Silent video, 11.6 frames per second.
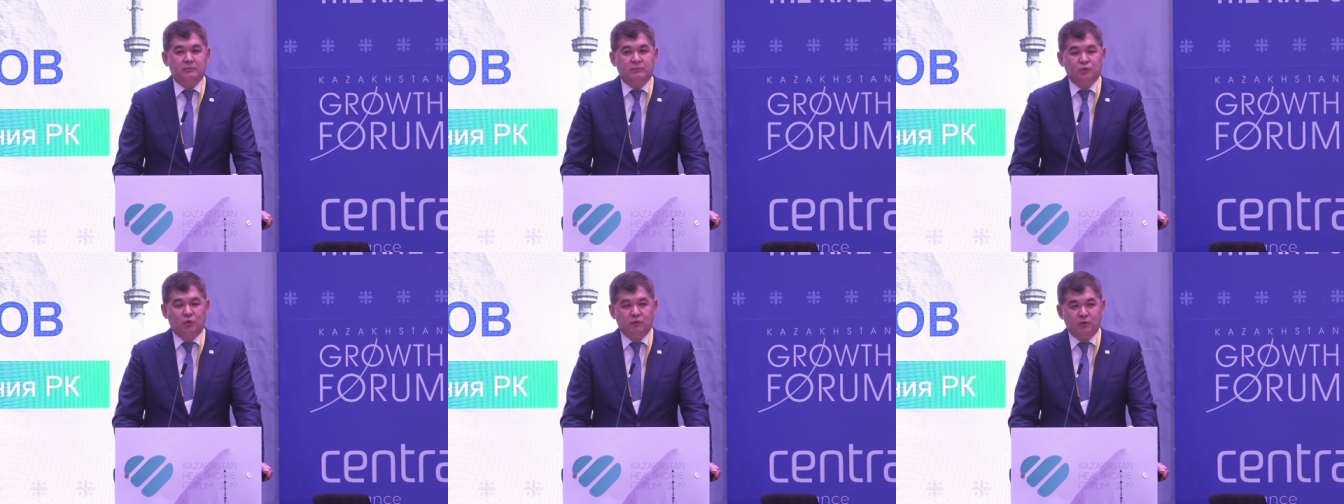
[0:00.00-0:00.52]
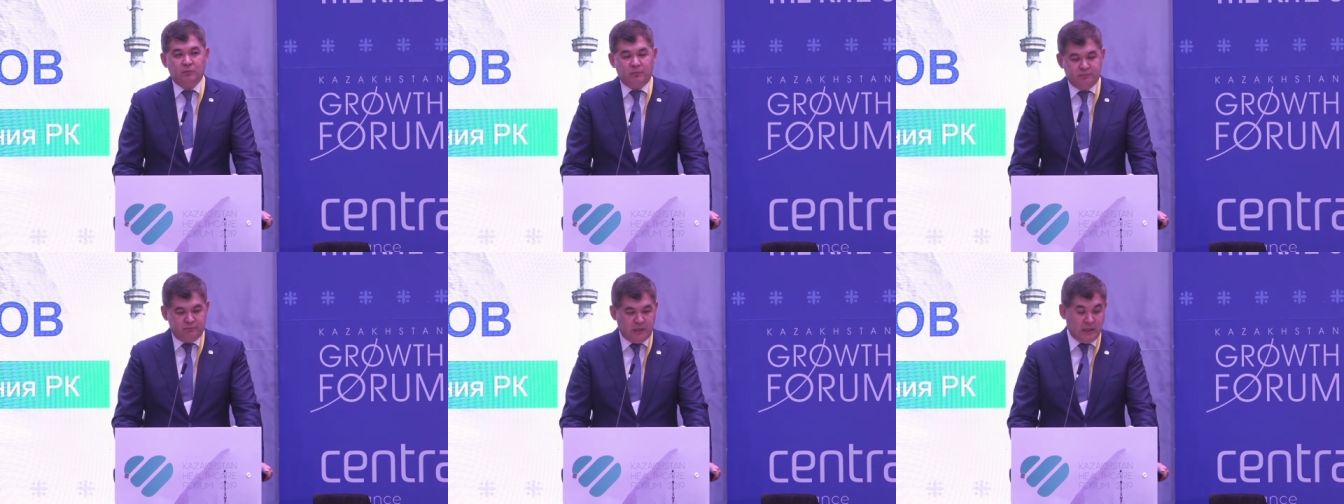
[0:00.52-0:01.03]
новое
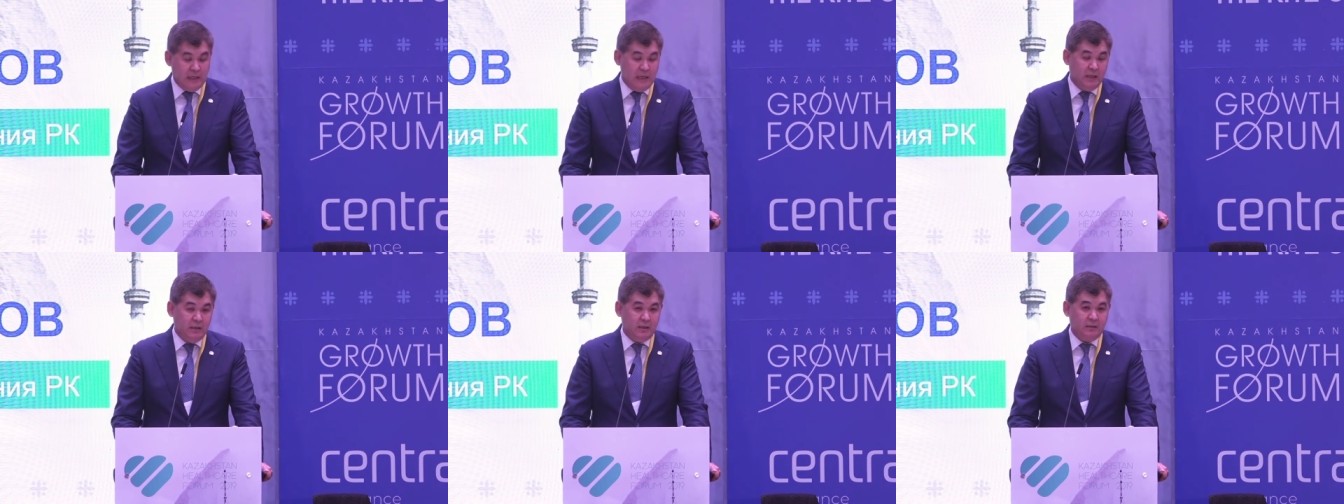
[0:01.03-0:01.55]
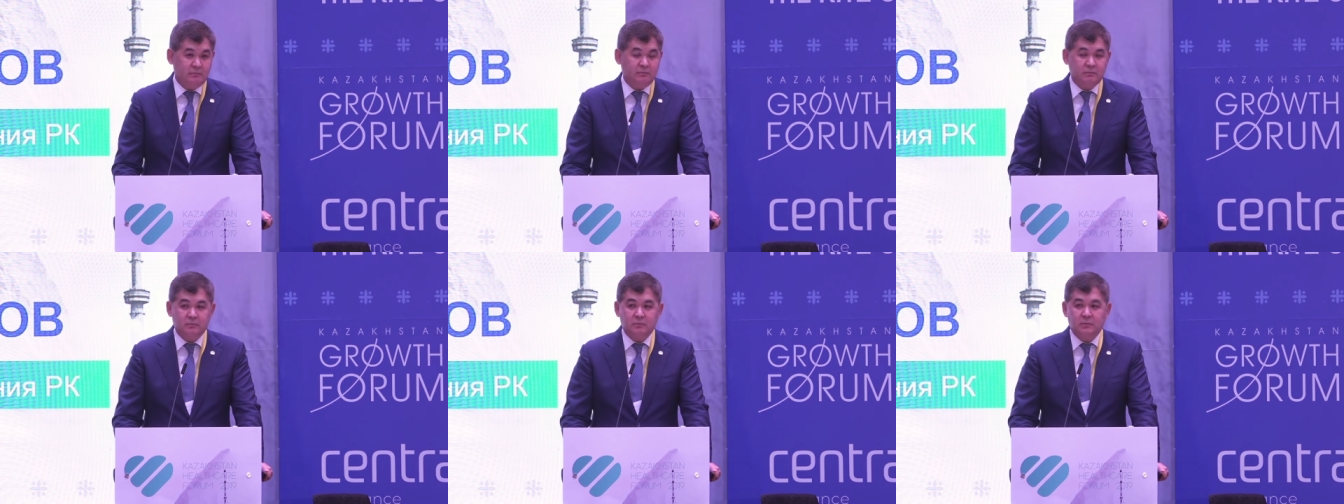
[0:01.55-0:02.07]
поколение
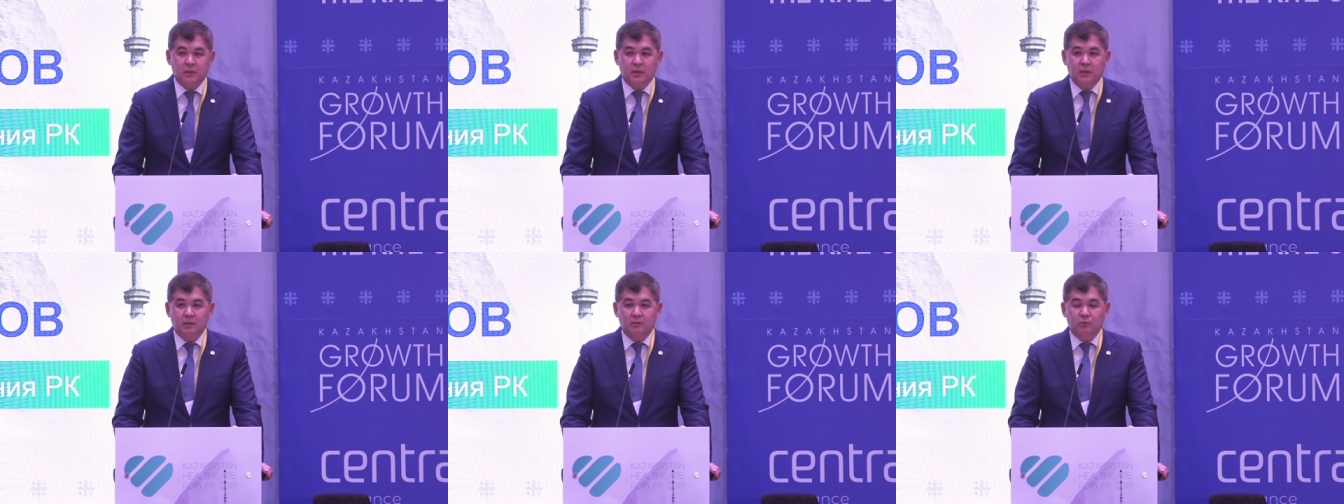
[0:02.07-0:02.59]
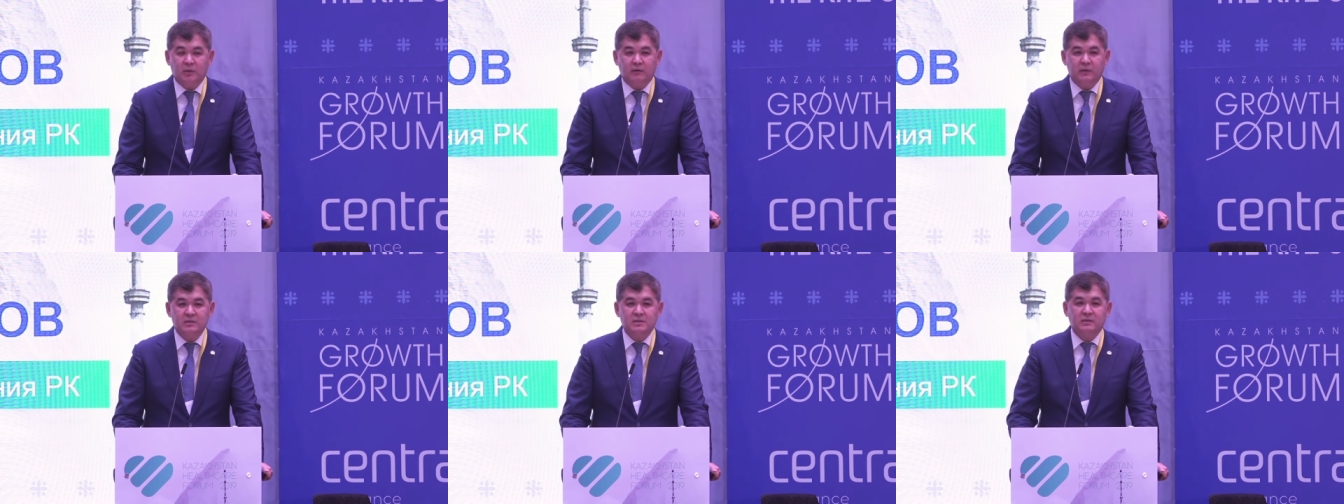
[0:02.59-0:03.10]
э,
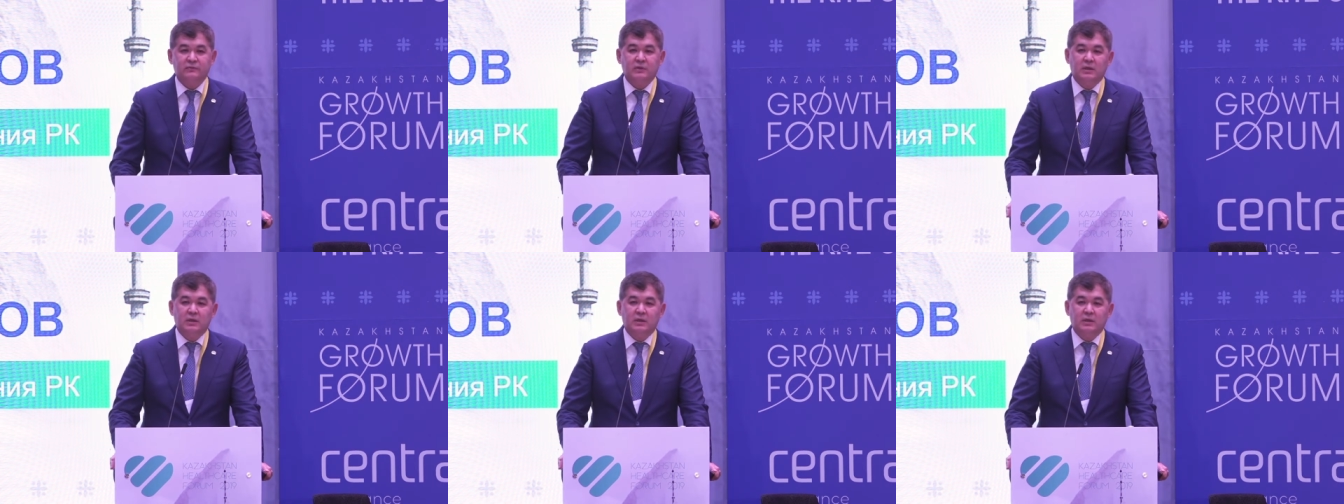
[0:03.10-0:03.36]
управленцев,